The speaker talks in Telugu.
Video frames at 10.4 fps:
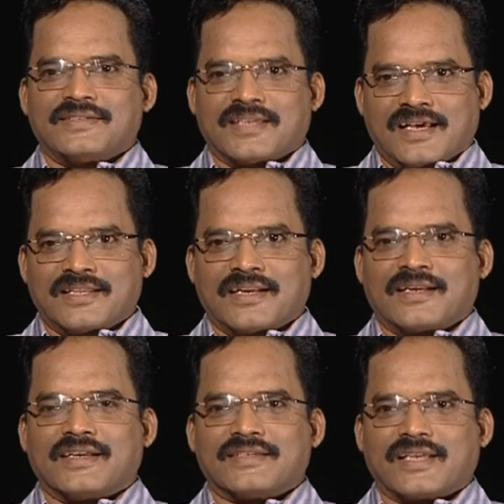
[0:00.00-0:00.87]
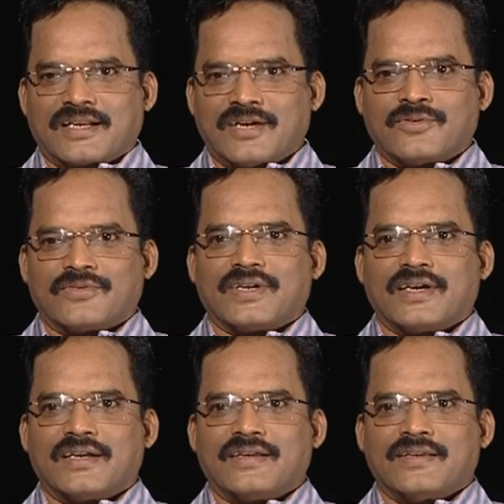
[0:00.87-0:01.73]
సాధారణంగా
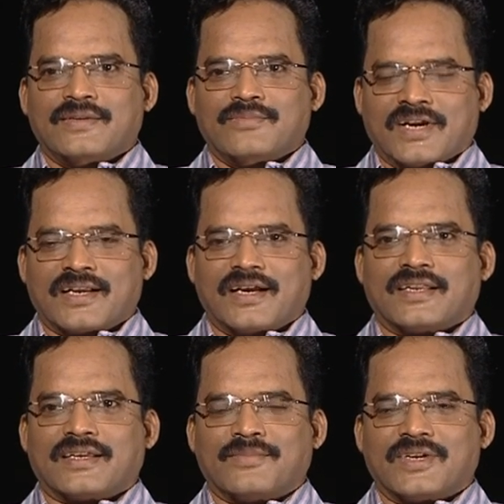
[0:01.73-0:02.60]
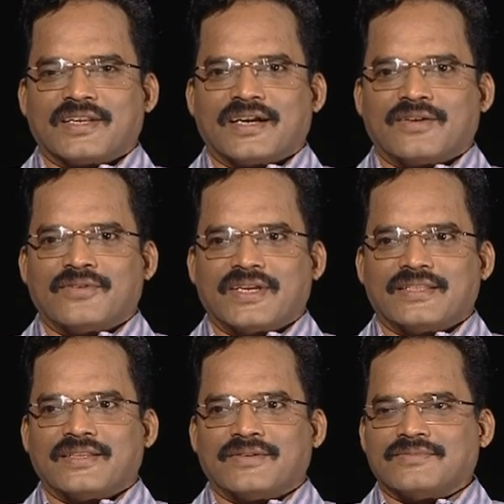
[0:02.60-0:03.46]
సగౌరవంగా మన కార్యక్రమానికి
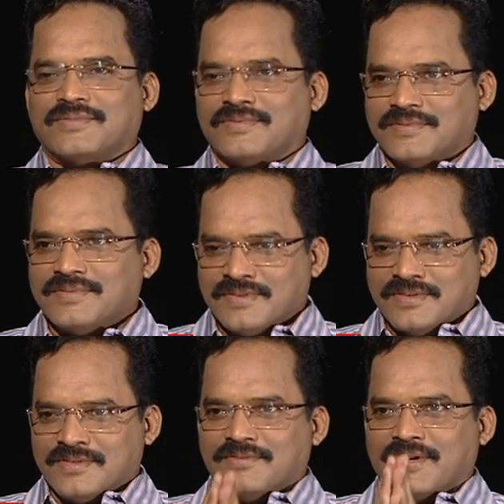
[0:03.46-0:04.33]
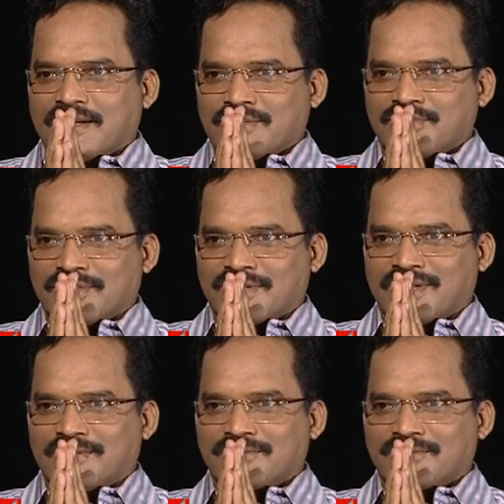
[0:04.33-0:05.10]
ఆహ్వానిద్దాం వెంకటేశ్వరరావు గారు